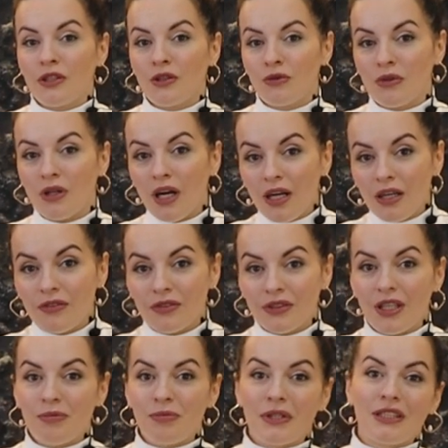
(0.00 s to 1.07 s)
на руках,
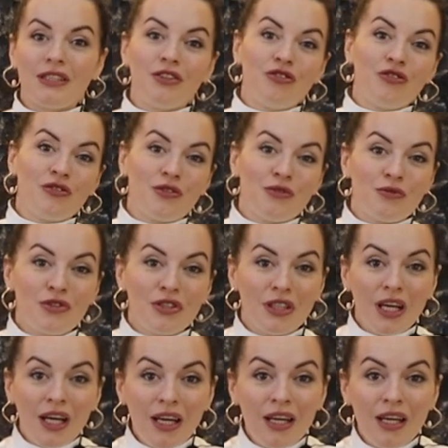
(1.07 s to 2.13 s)
вода практически
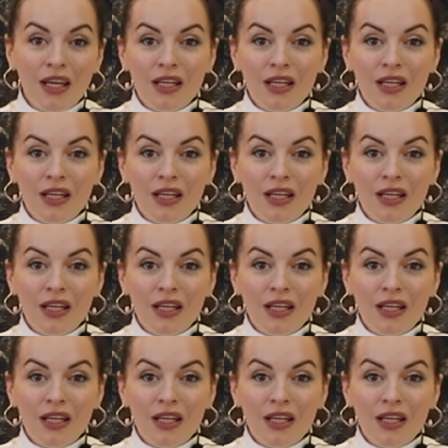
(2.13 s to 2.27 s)
ушла,